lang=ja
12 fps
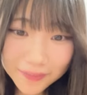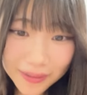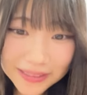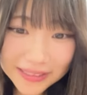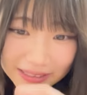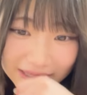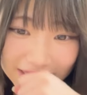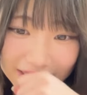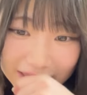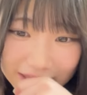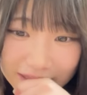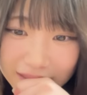マジ
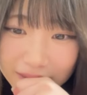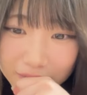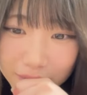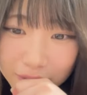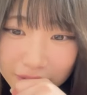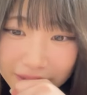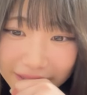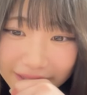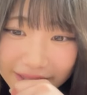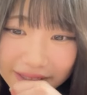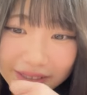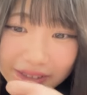ブロストやっ
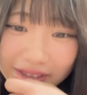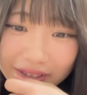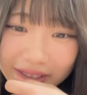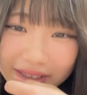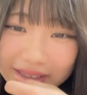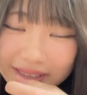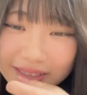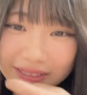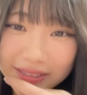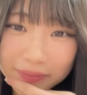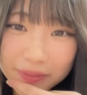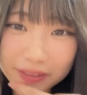ててユアと話したいって
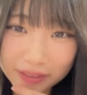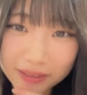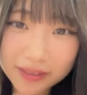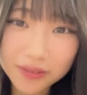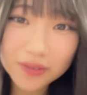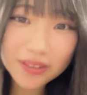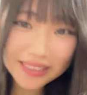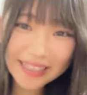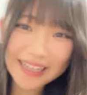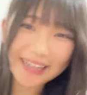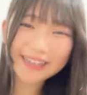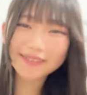言ってました本当に
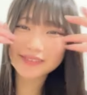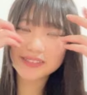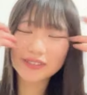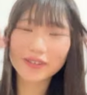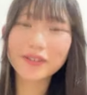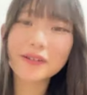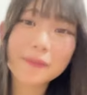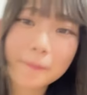え嘘